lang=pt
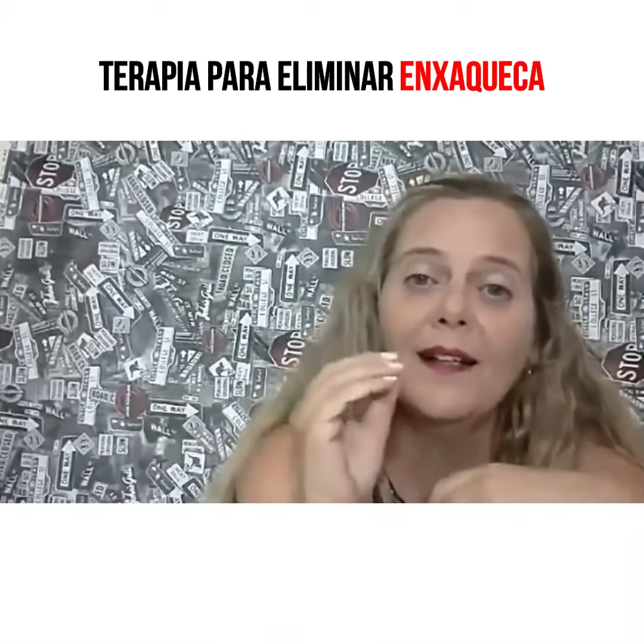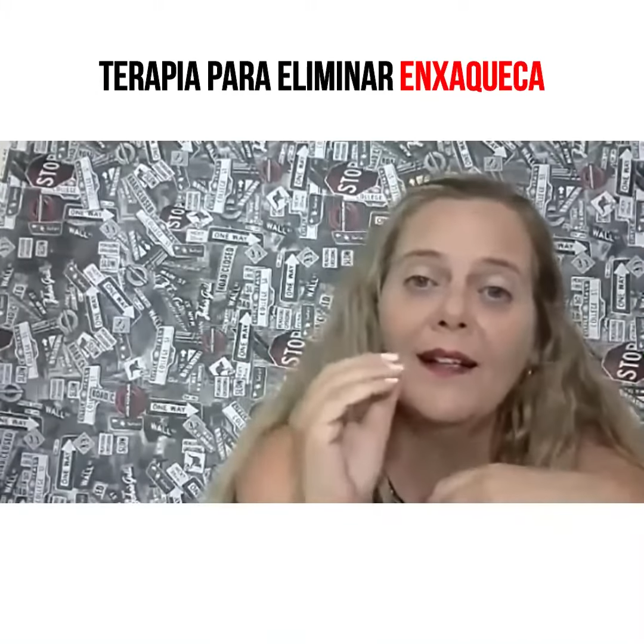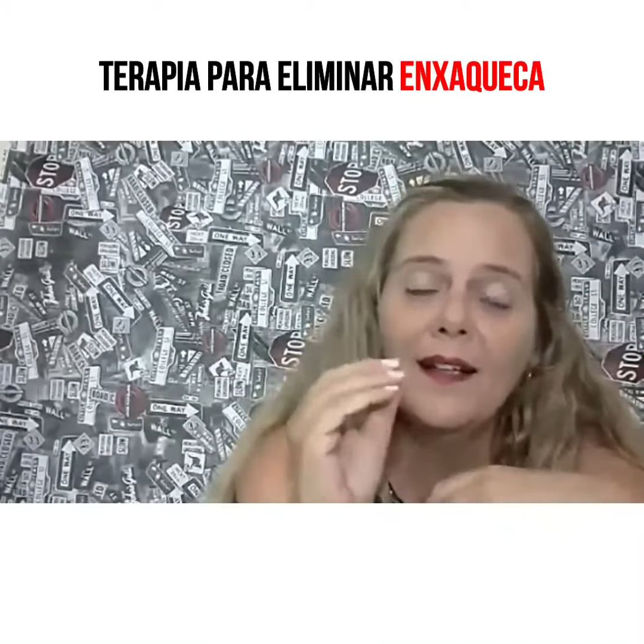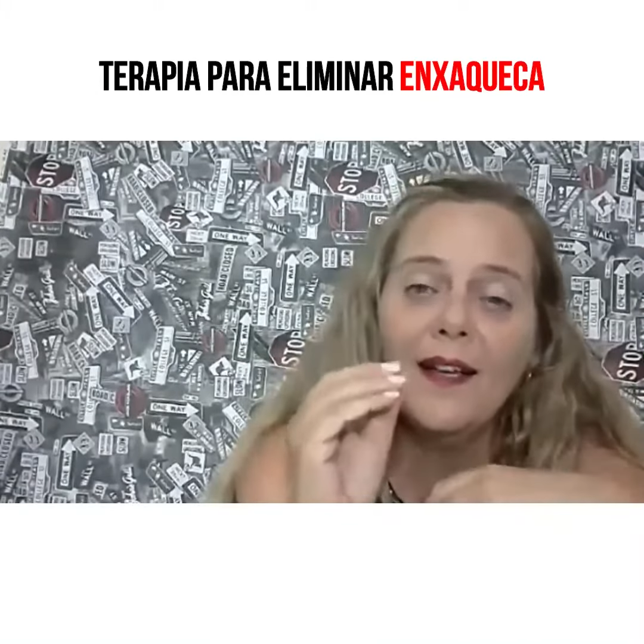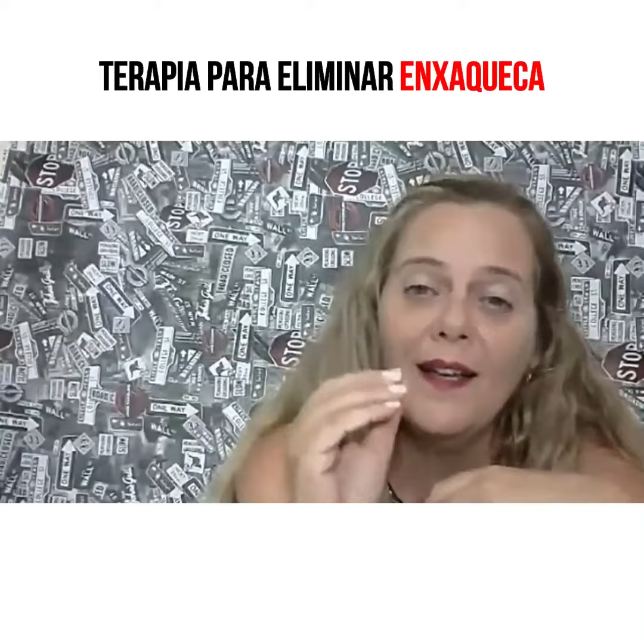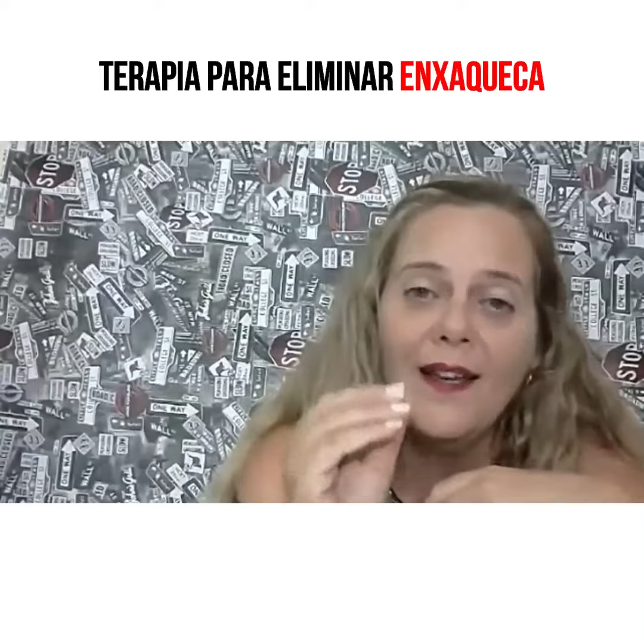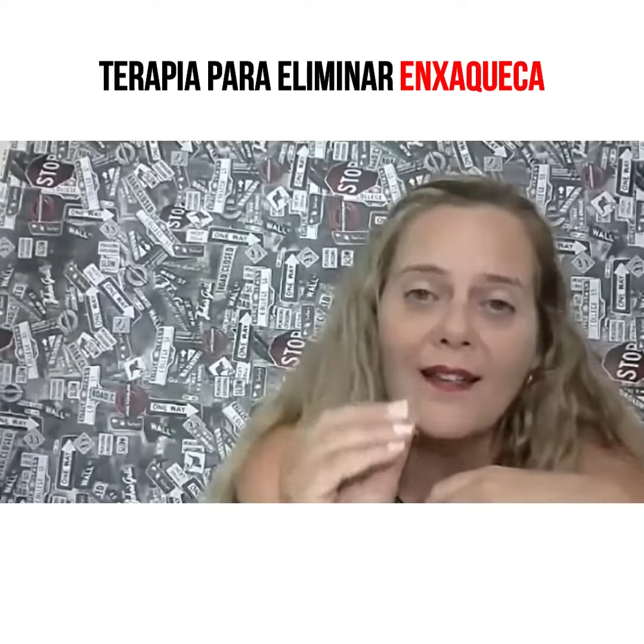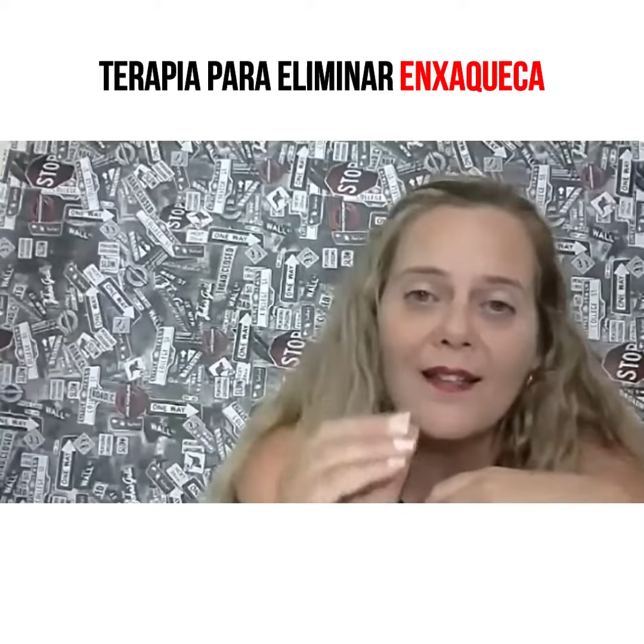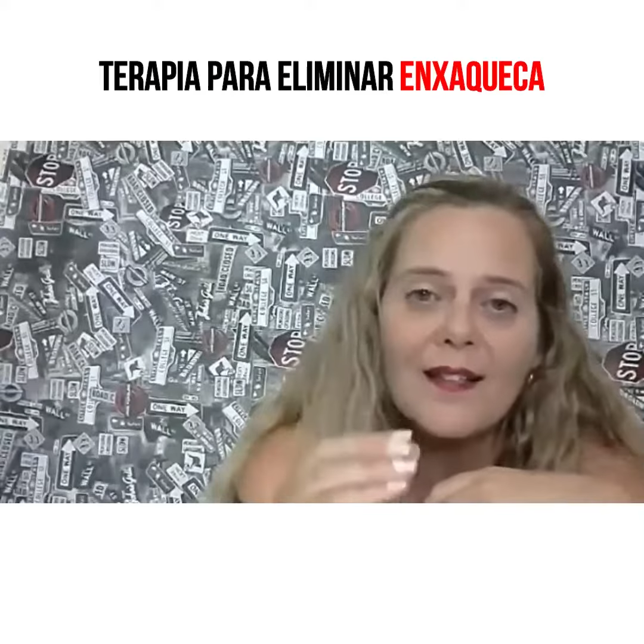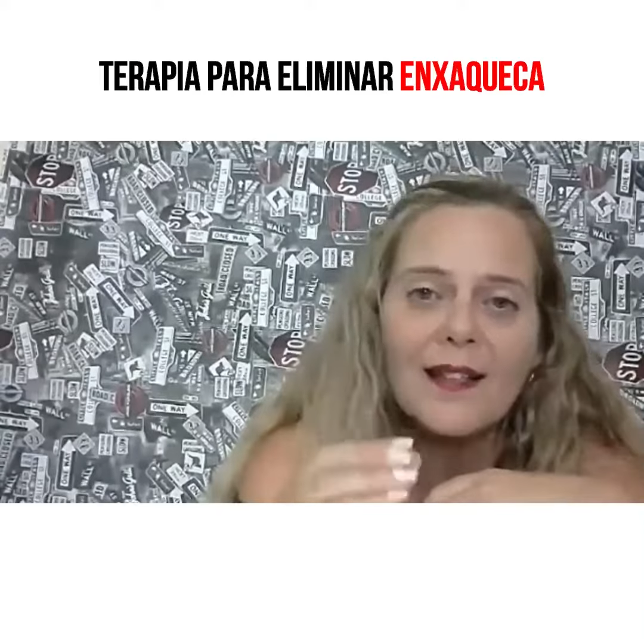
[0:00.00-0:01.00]

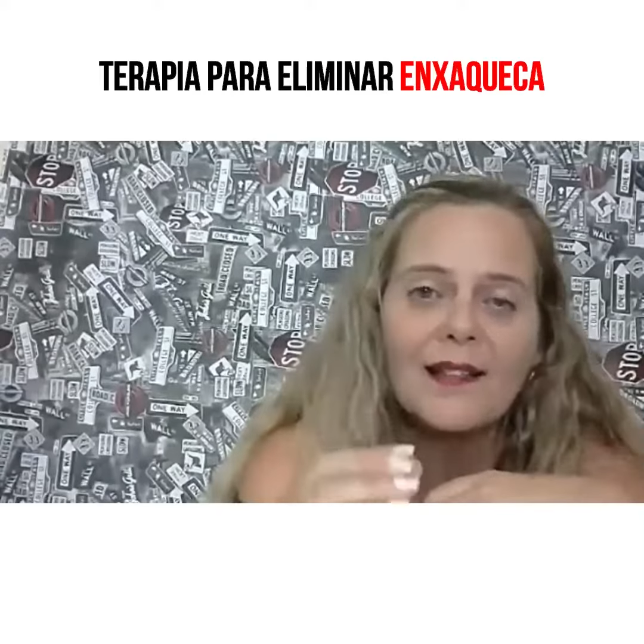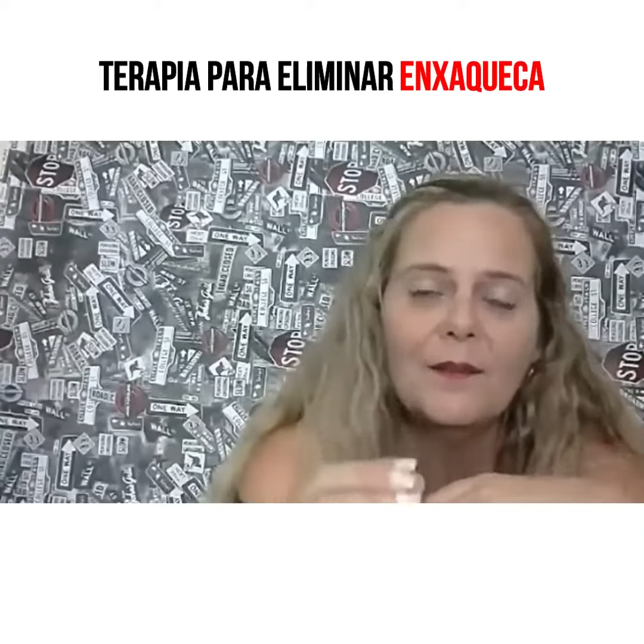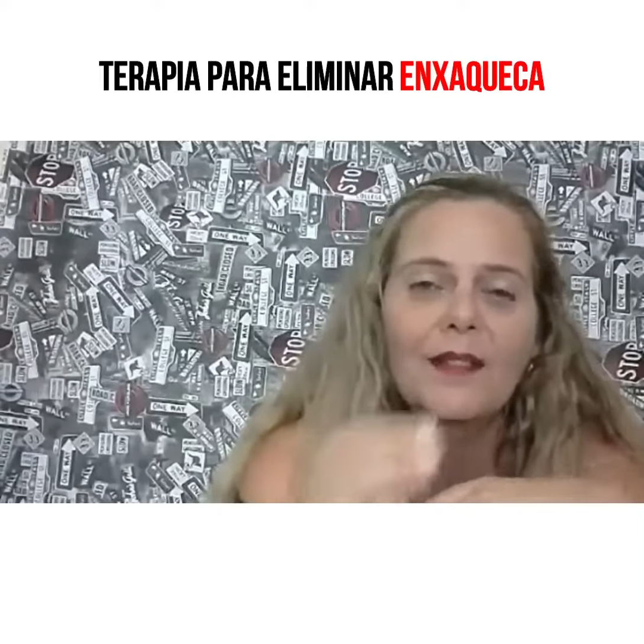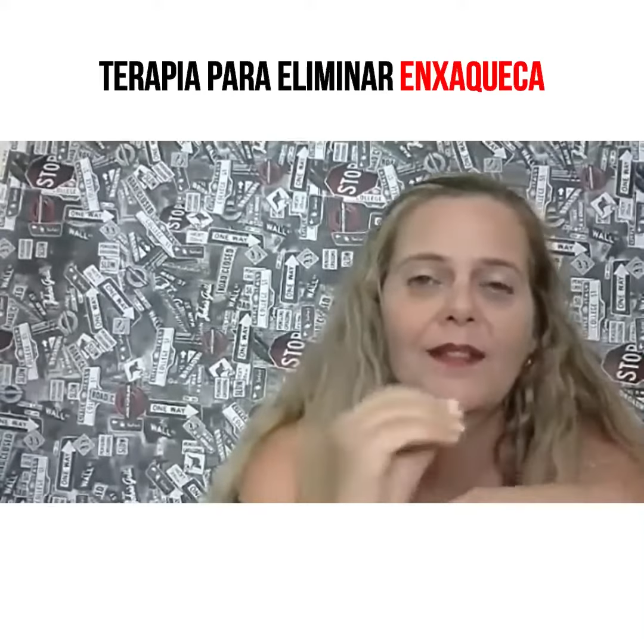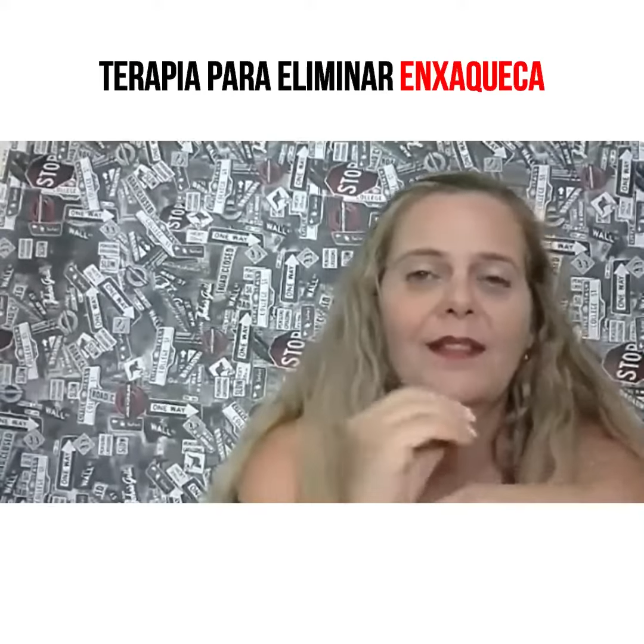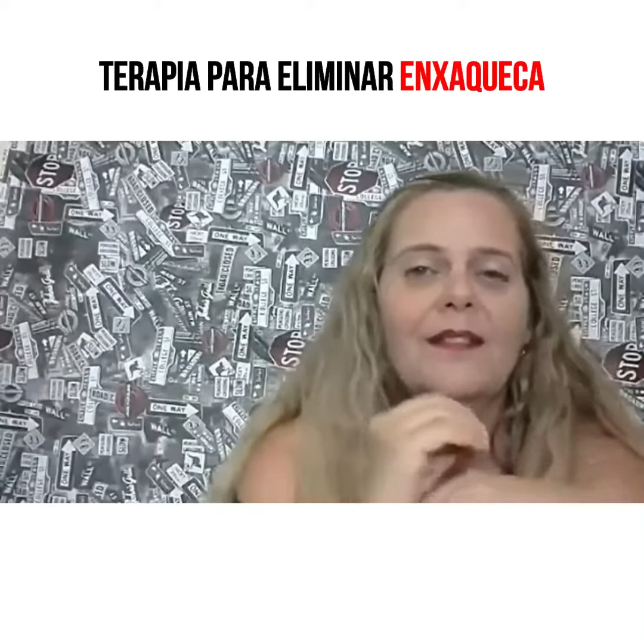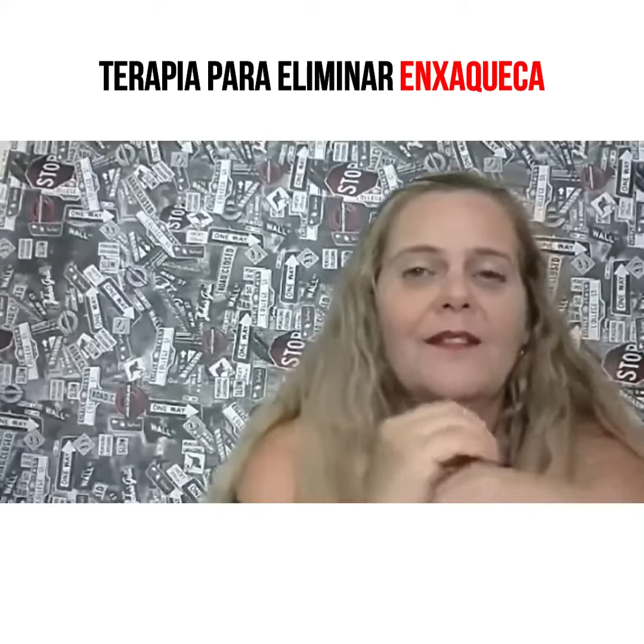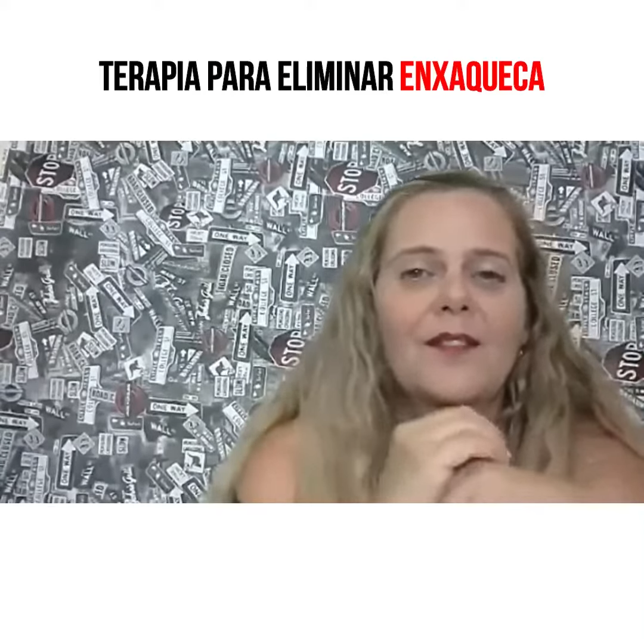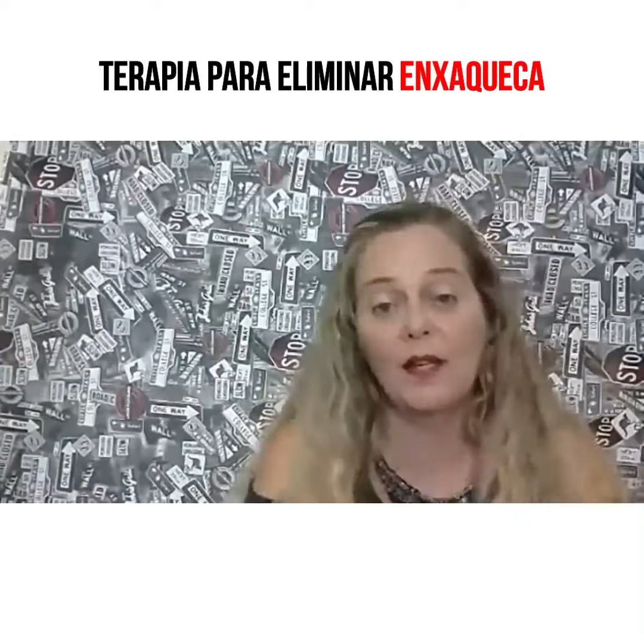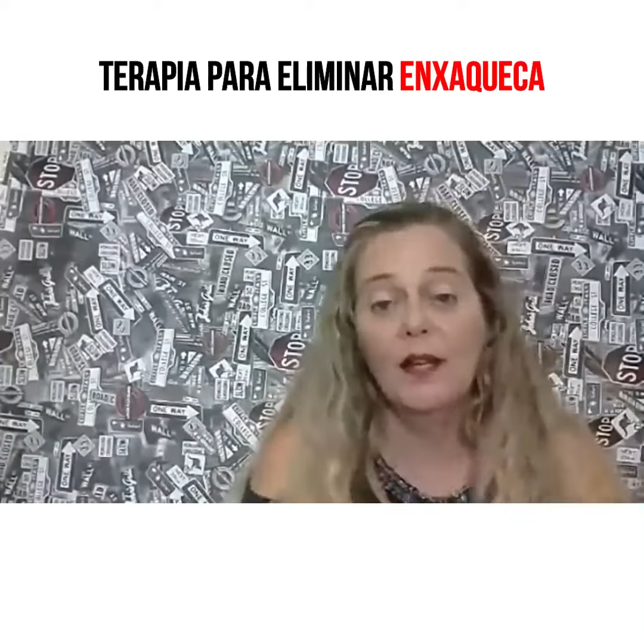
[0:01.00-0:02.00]
crença limitante.